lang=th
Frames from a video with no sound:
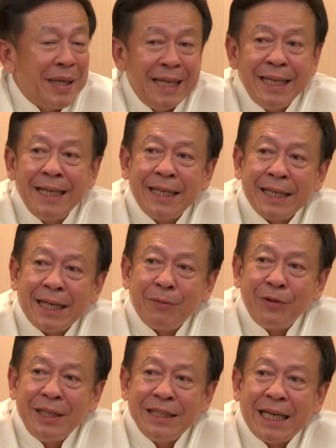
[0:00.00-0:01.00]
ปีหนึ่งนะค
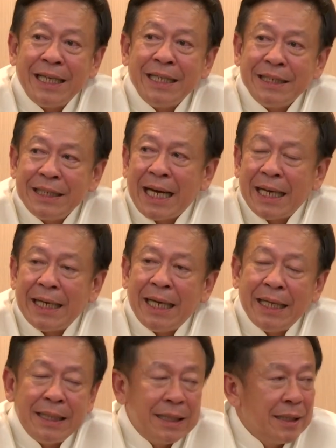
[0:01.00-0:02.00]
รับวินิจฉัยชี้ขาด
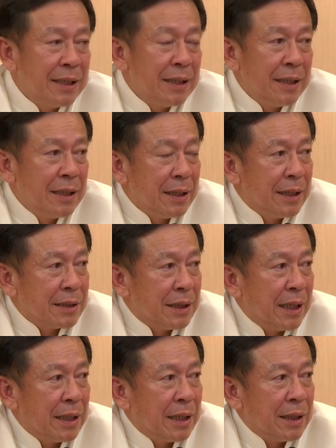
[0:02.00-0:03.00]
ได้ลัก
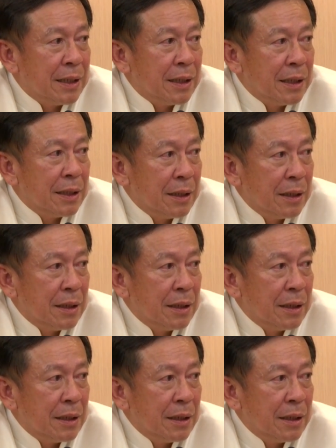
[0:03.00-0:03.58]
ษณะนั้นนะ